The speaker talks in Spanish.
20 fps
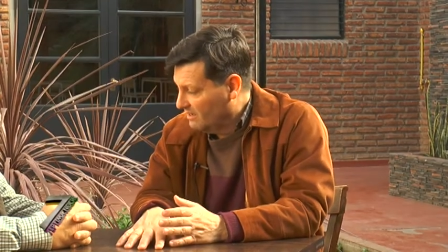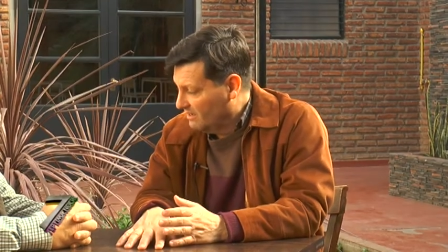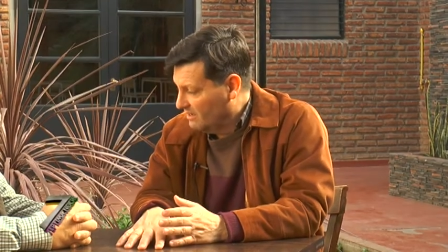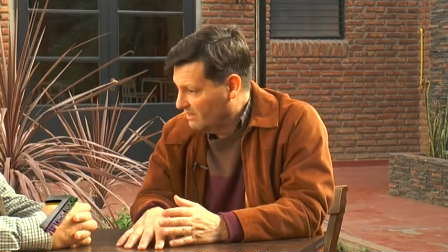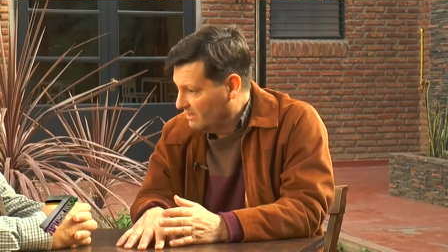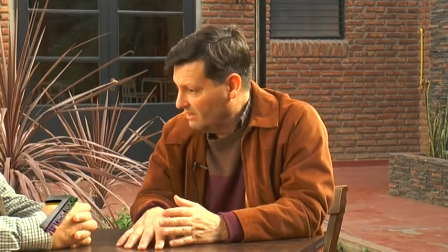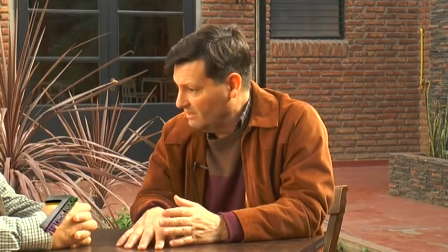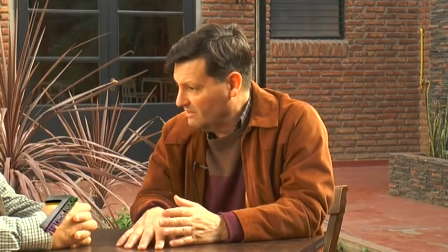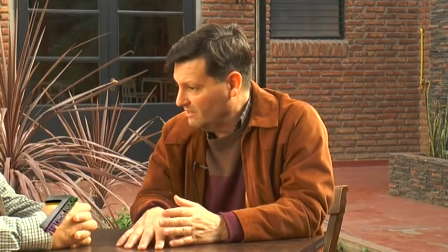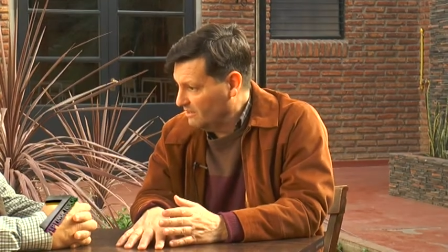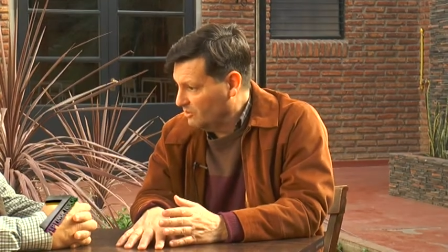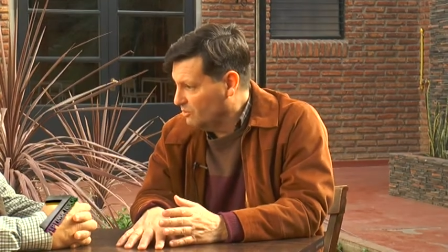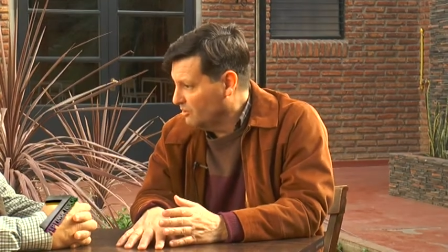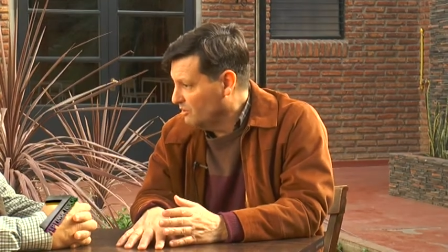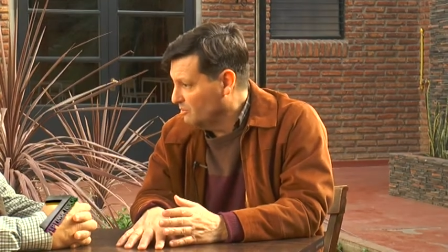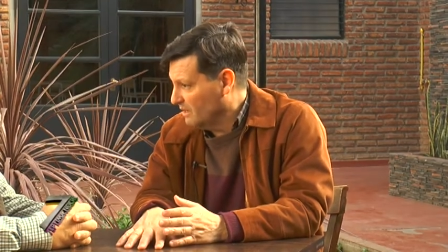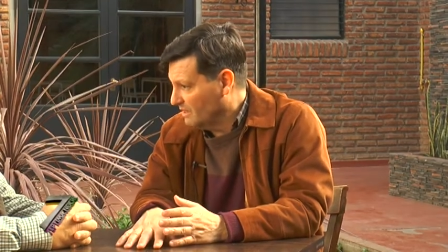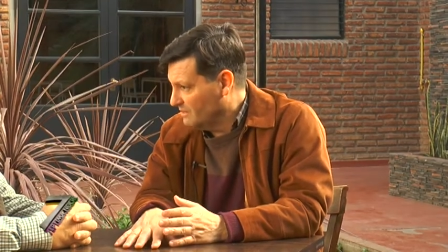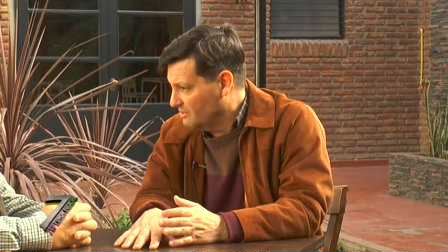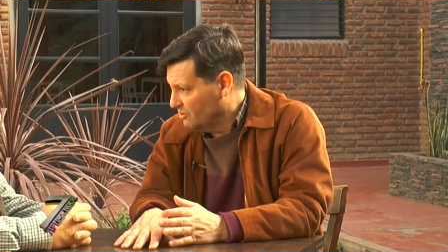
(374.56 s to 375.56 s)
gente que jugó
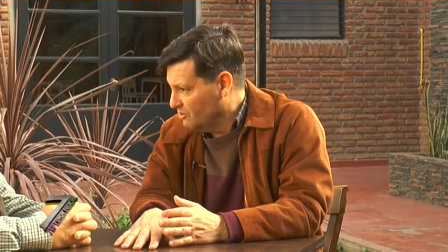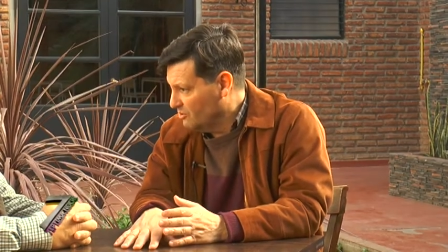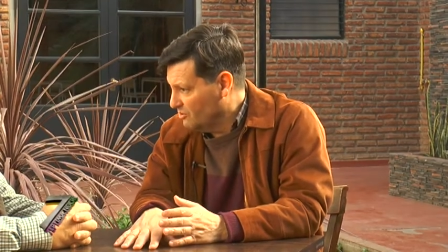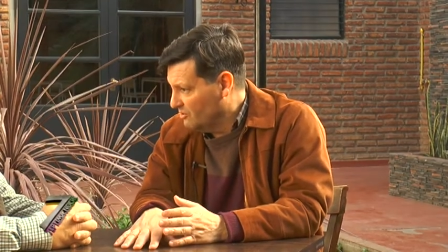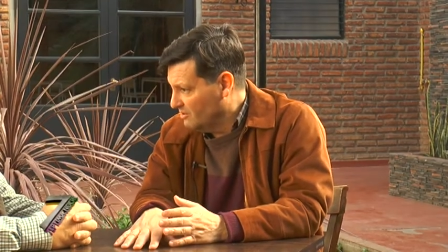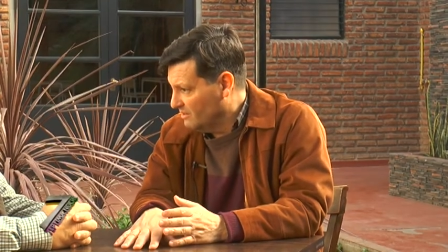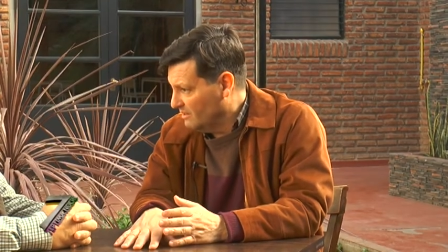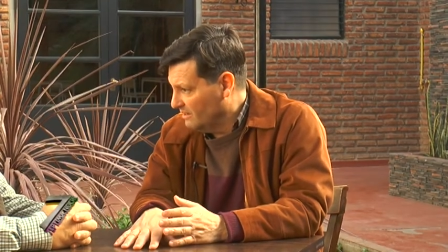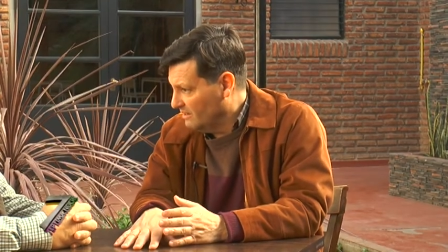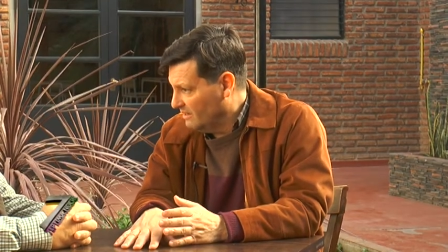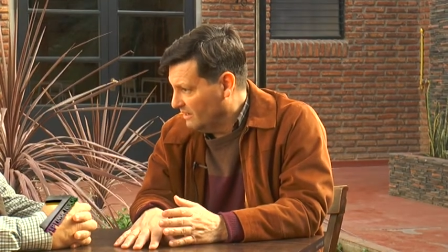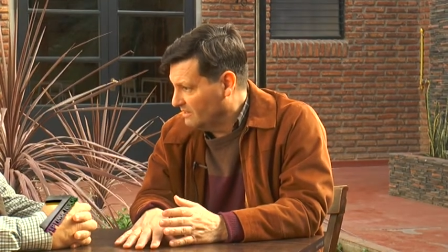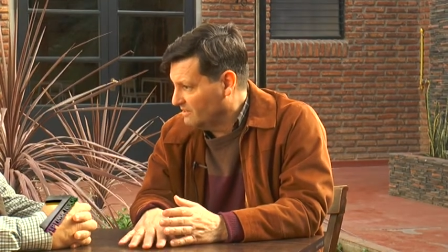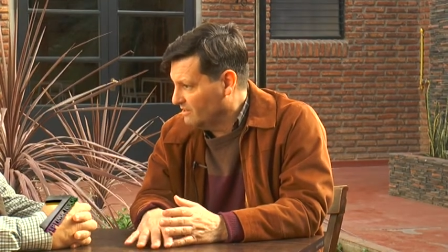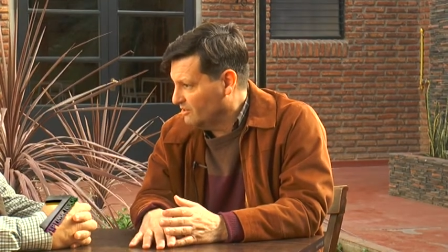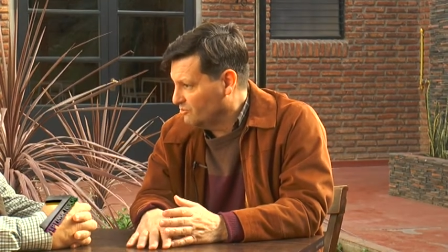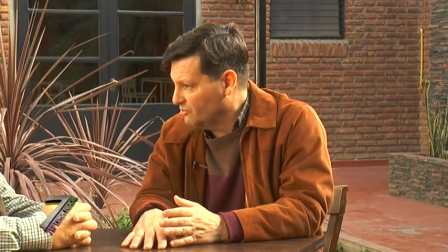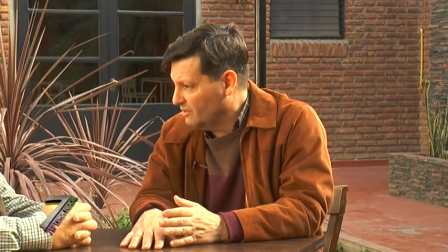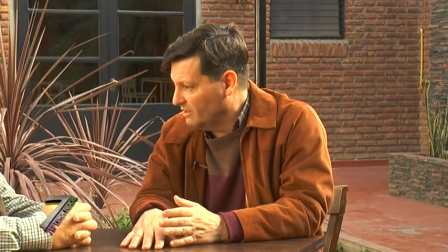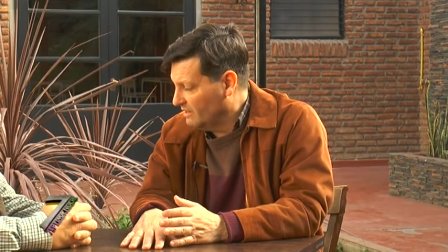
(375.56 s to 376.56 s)
en el Barcelona, en la
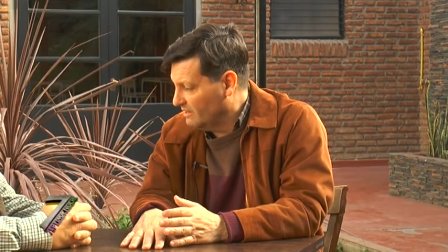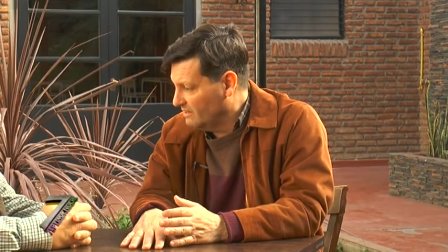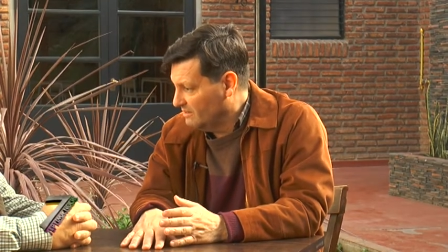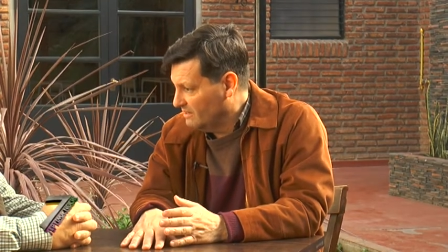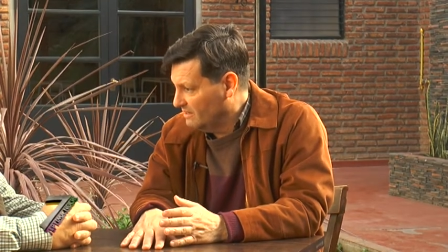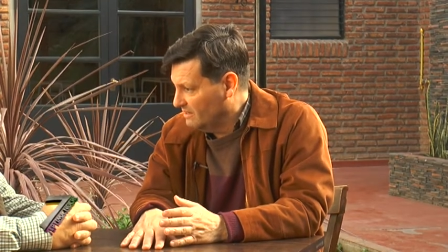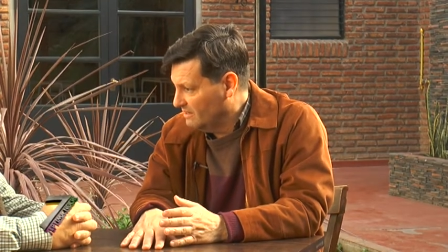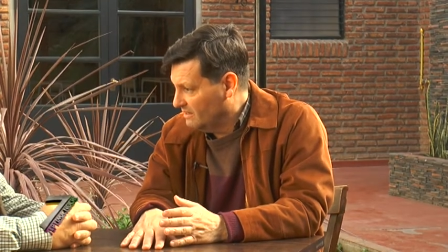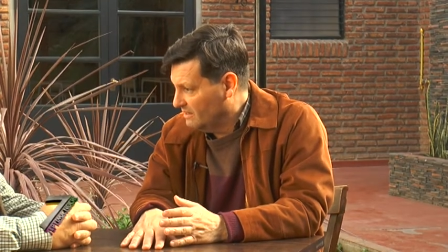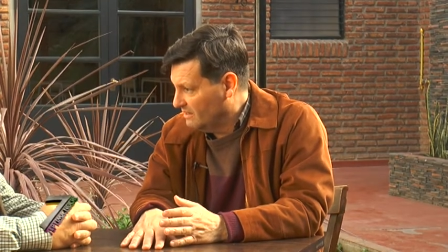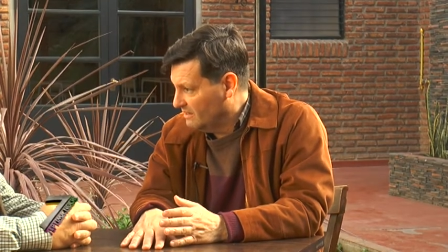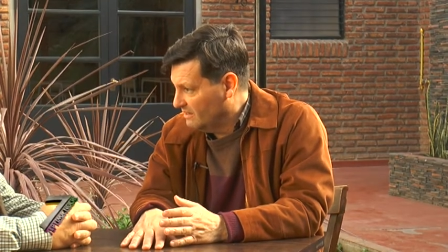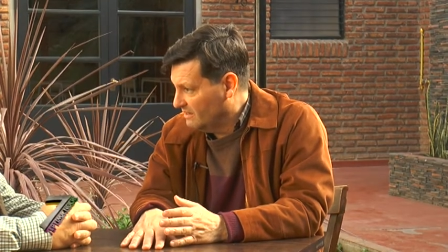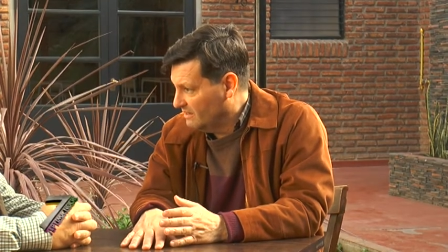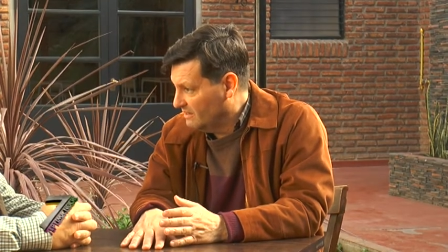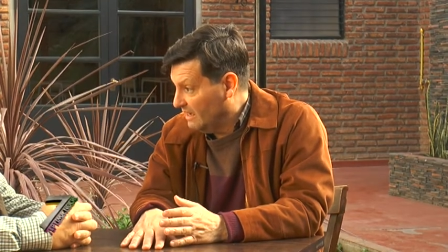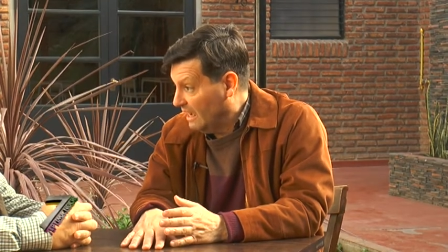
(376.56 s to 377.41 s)
selección argentina,